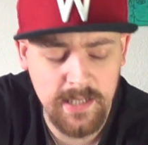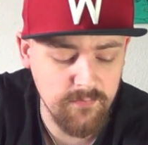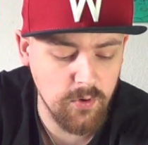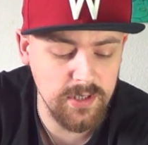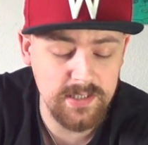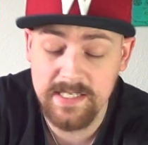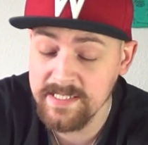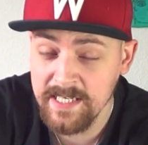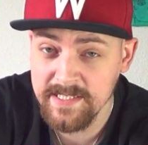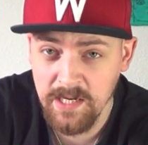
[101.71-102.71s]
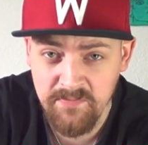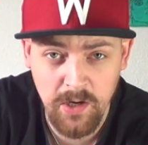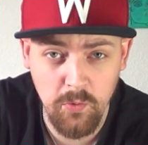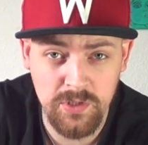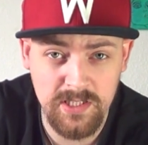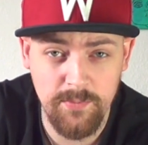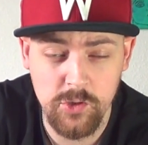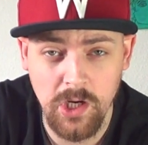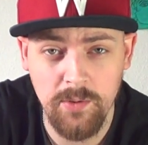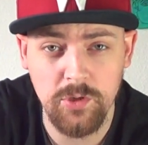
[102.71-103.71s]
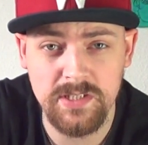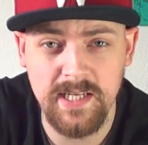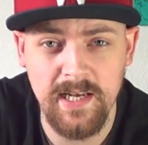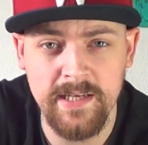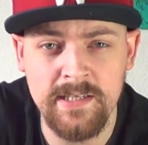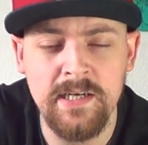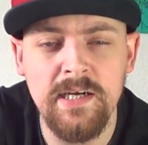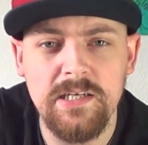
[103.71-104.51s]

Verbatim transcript: Ja, Freunde, ist ganz einfach Unten in der Beschreibung ist der Link.